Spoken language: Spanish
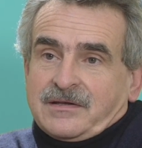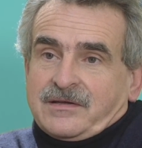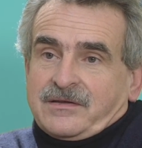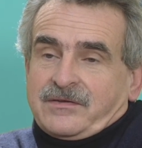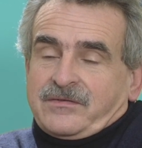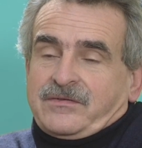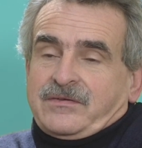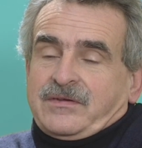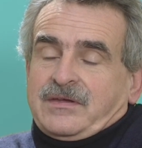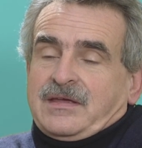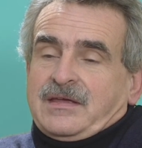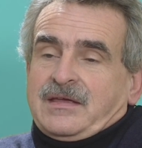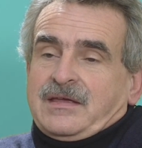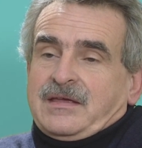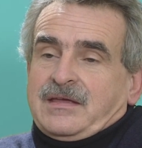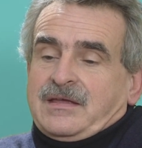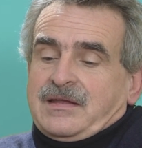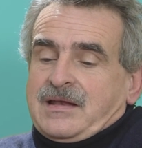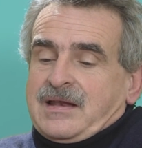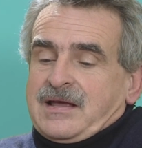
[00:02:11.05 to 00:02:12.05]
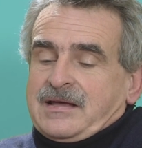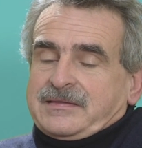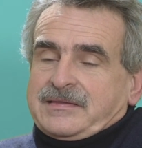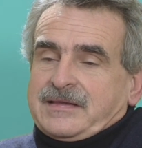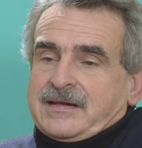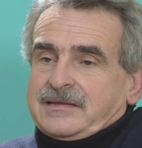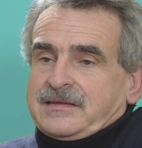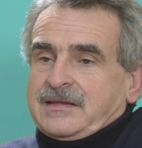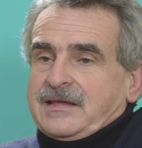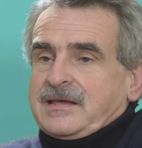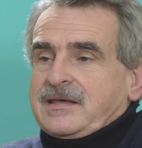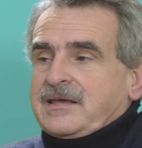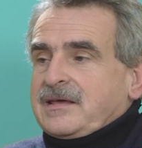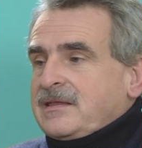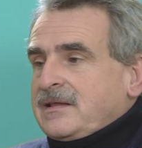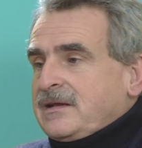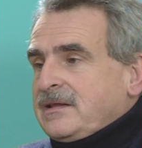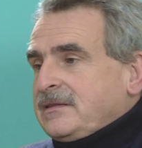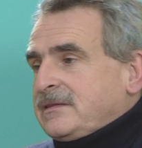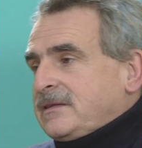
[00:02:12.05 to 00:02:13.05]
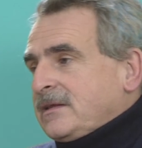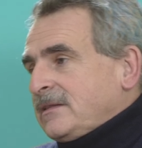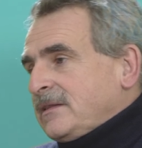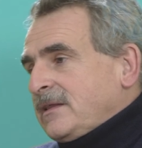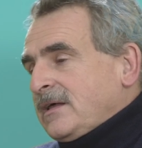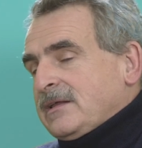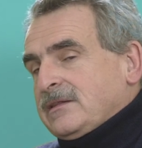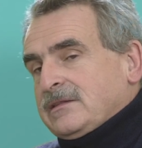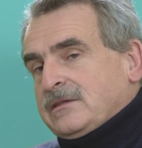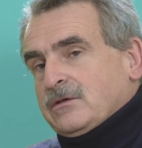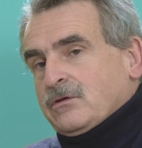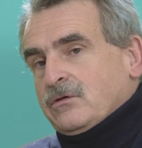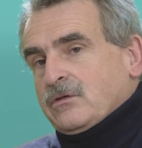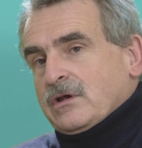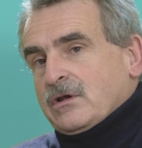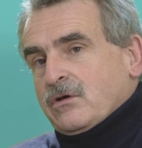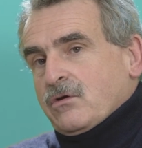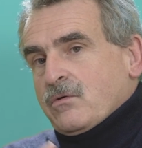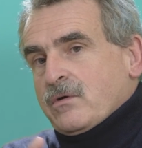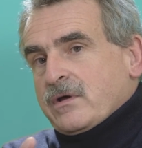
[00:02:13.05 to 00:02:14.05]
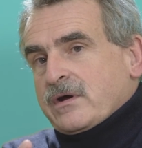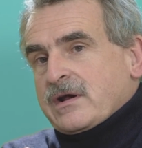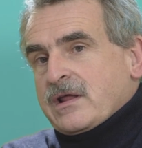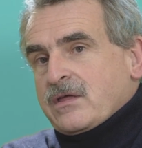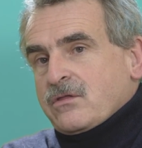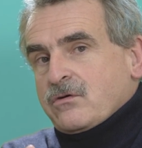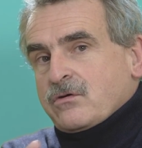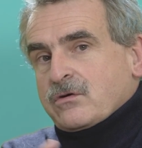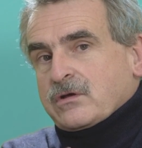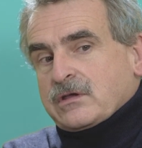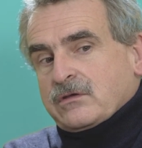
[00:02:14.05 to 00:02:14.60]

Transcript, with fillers: Si la estrategia del intendente o del gobernador,